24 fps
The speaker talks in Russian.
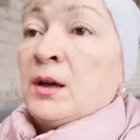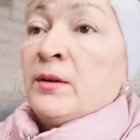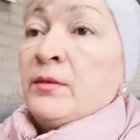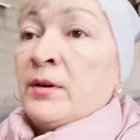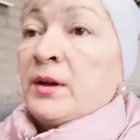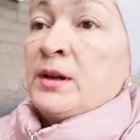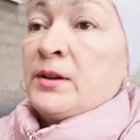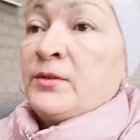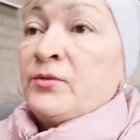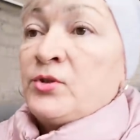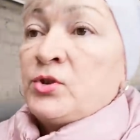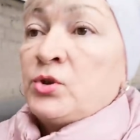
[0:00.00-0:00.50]

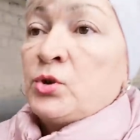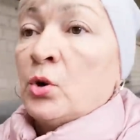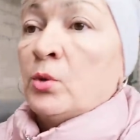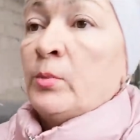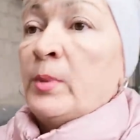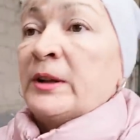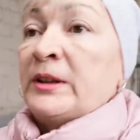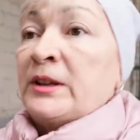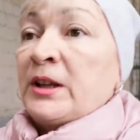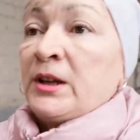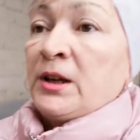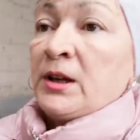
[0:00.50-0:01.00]
Говорит, все,
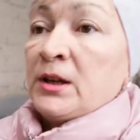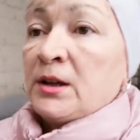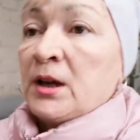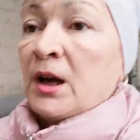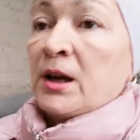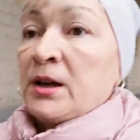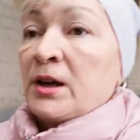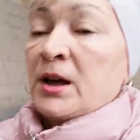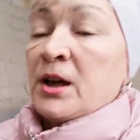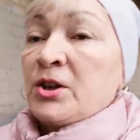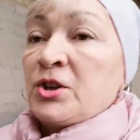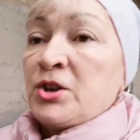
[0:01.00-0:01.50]
батареи
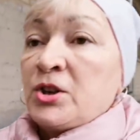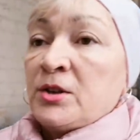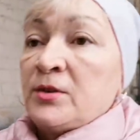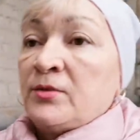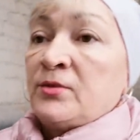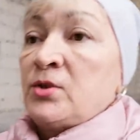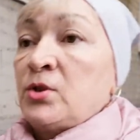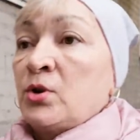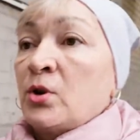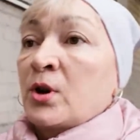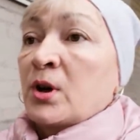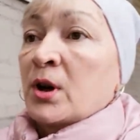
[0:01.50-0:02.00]
горячие,
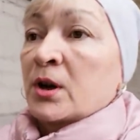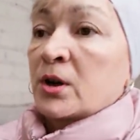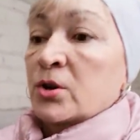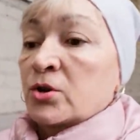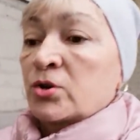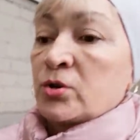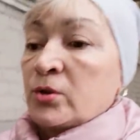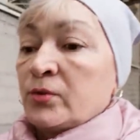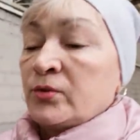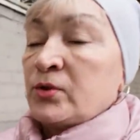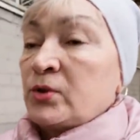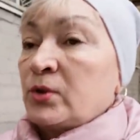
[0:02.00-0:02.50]
все
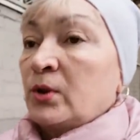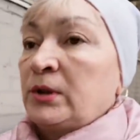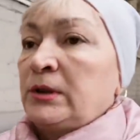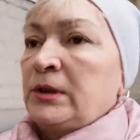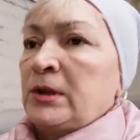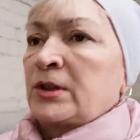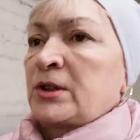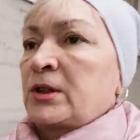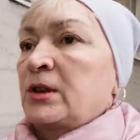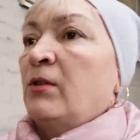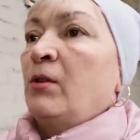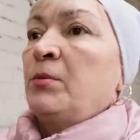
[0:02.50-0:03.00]
хорошо, все
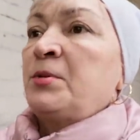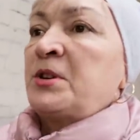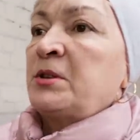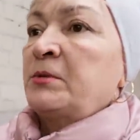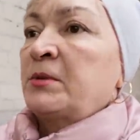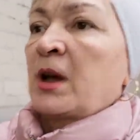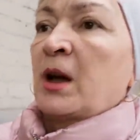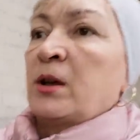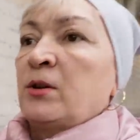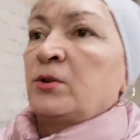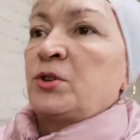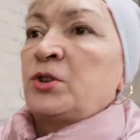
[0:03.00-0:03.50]
отлично. В
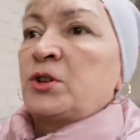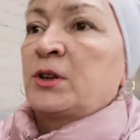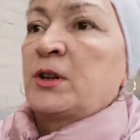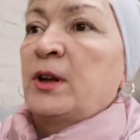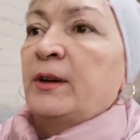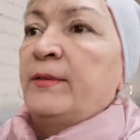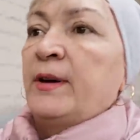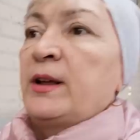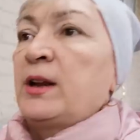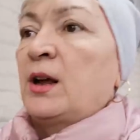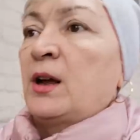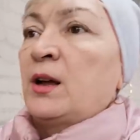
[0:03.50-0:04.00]
общем, короче
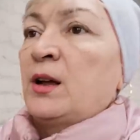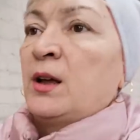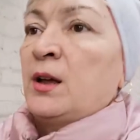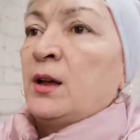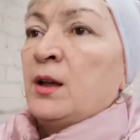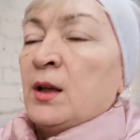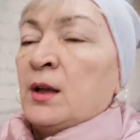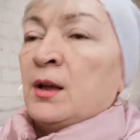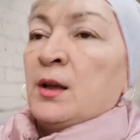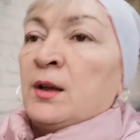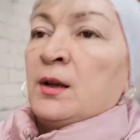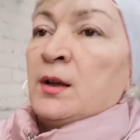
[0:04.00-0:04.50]
говоря,
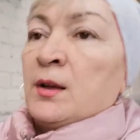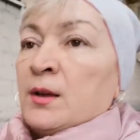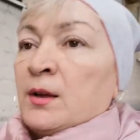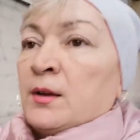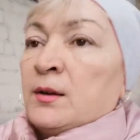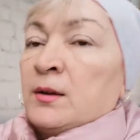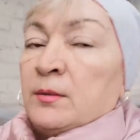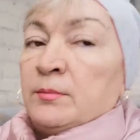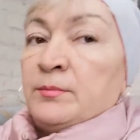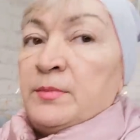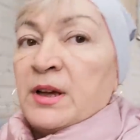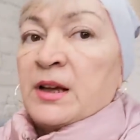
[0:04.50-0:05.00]

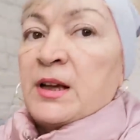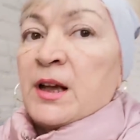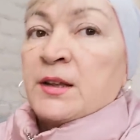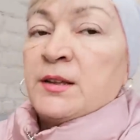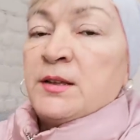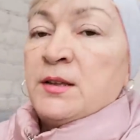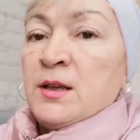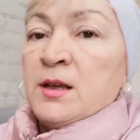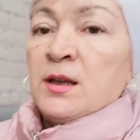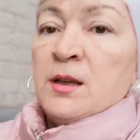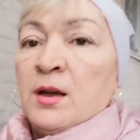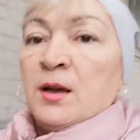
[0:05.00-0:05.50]

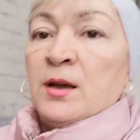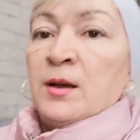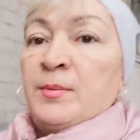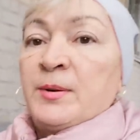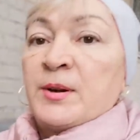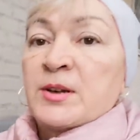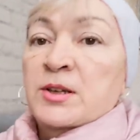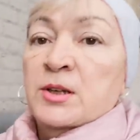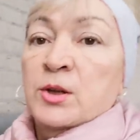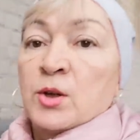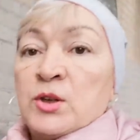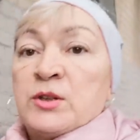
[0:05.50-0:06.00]
беготни
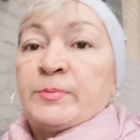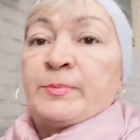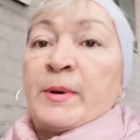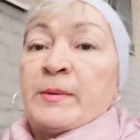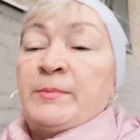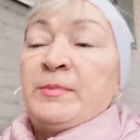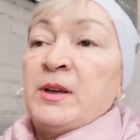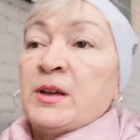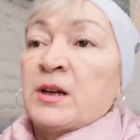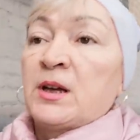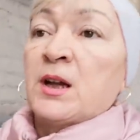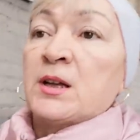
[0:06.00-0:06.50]
пришлось
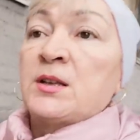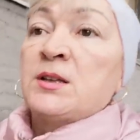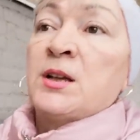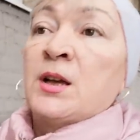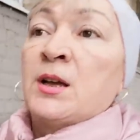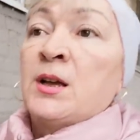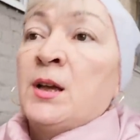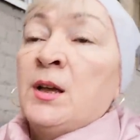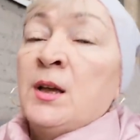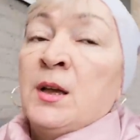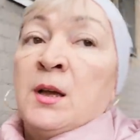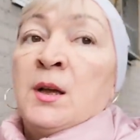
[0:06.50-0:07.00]
побегать.
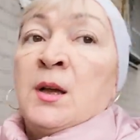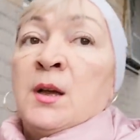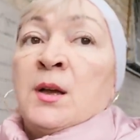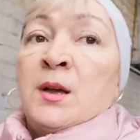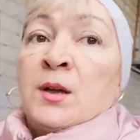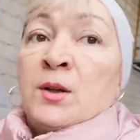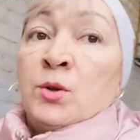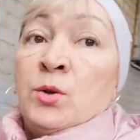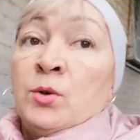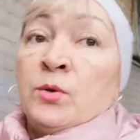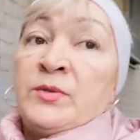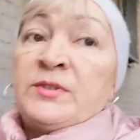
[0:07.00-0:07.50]

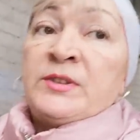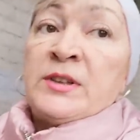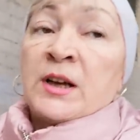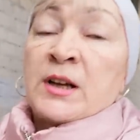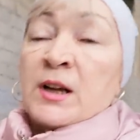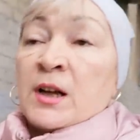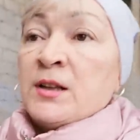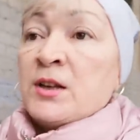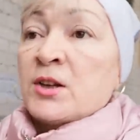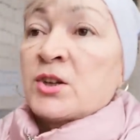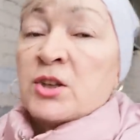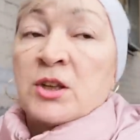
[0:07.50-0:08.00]
Ну, все,
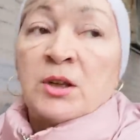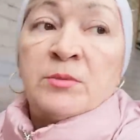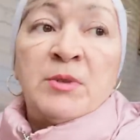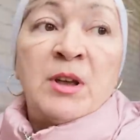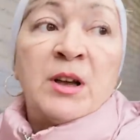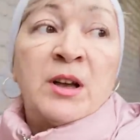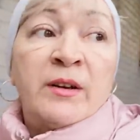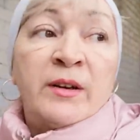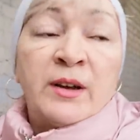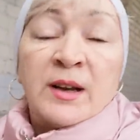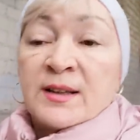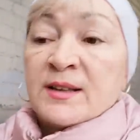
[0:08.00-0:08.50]
конечно,
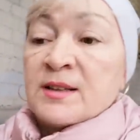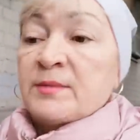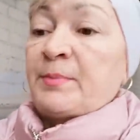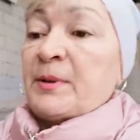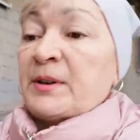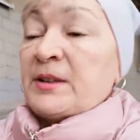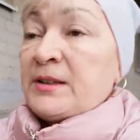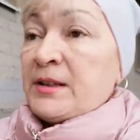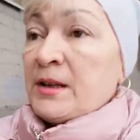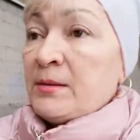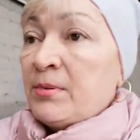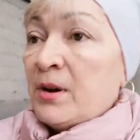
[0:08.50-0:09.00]
мне говорят
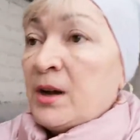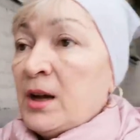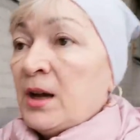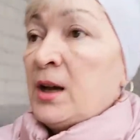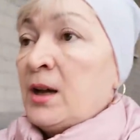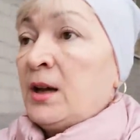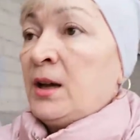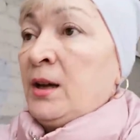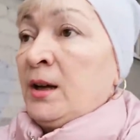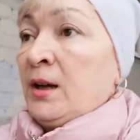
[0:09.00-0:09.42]
спасибо